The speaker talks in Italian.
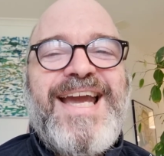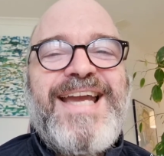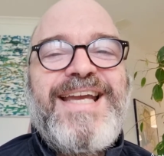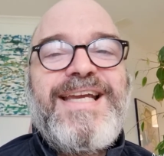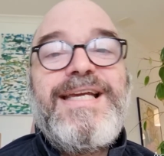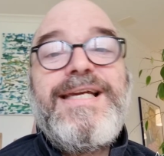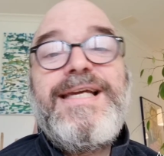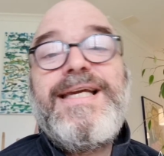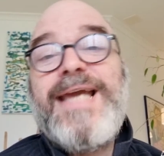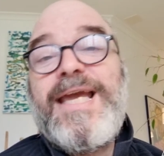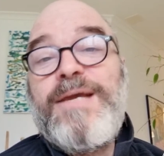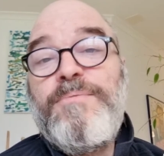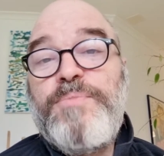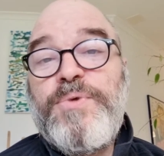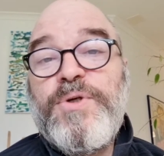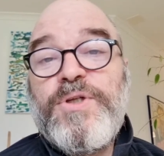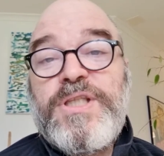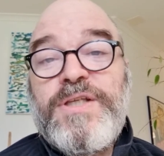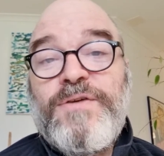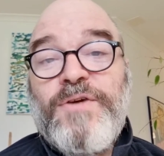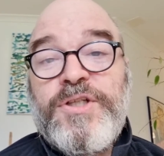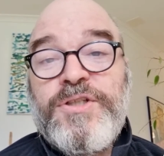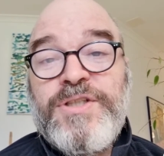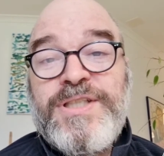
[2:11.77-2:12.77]
ok, e in più
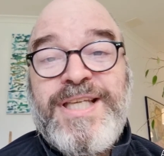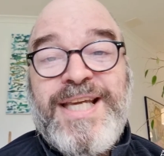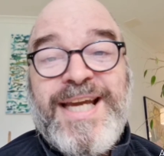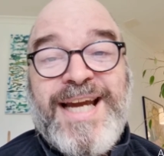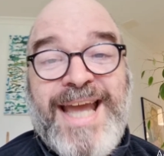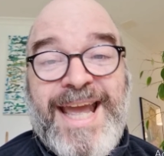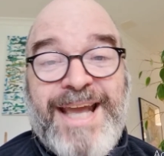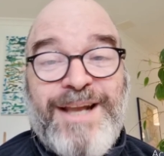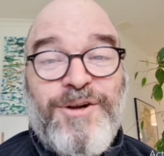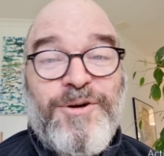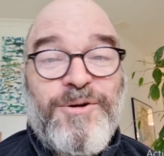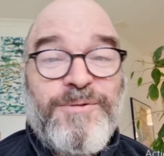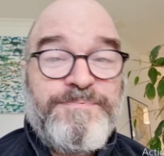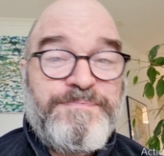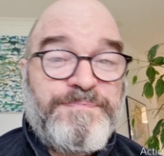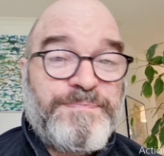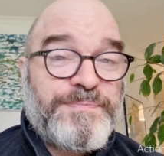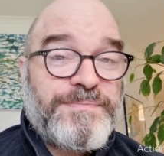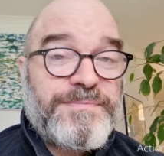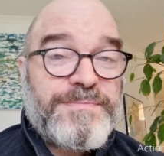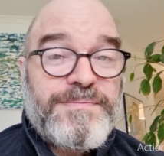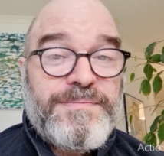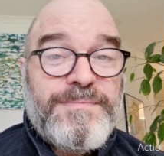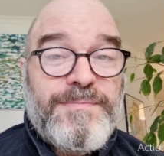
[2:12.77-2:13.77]
ti voglio dire, ecco,